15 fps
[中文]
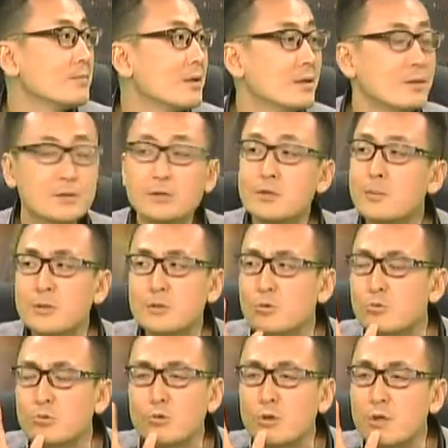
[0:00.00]
嗯，你知道吗？
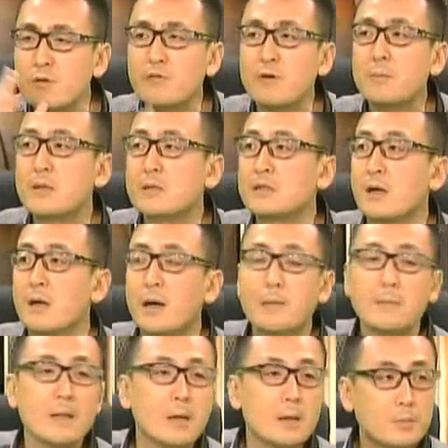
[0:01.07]
从多个方面讲，
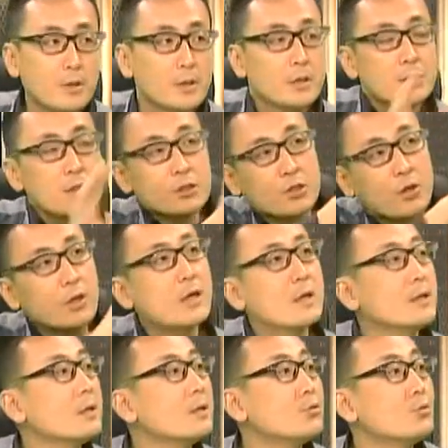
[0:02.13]
老了不是你少
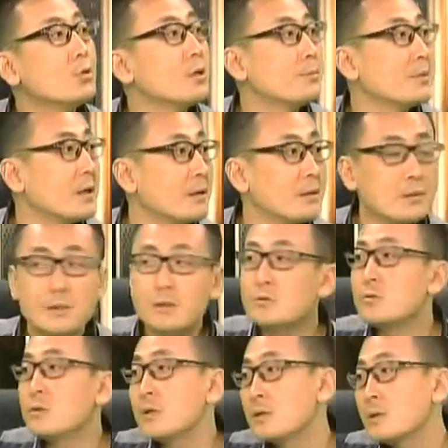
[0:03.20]
看一个娱乐片，
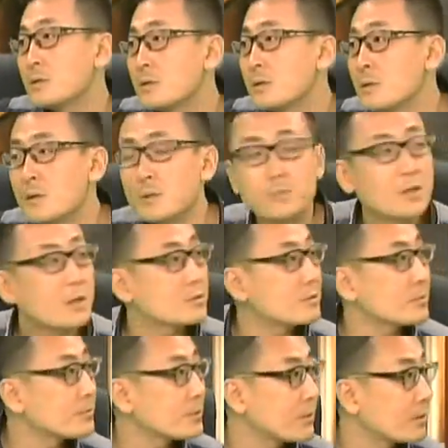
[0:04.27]
也许你也不挡
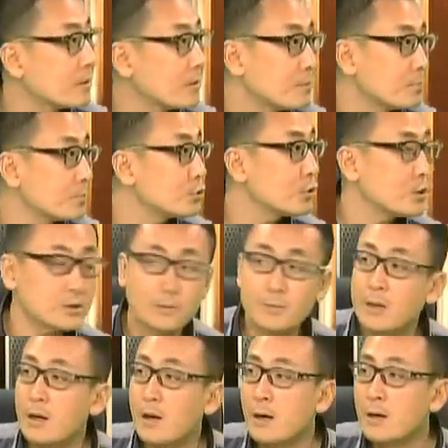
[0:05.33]
吃不挡喝，不缺
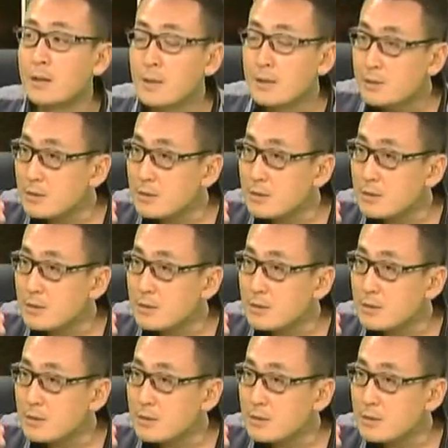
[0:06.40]
什么哈。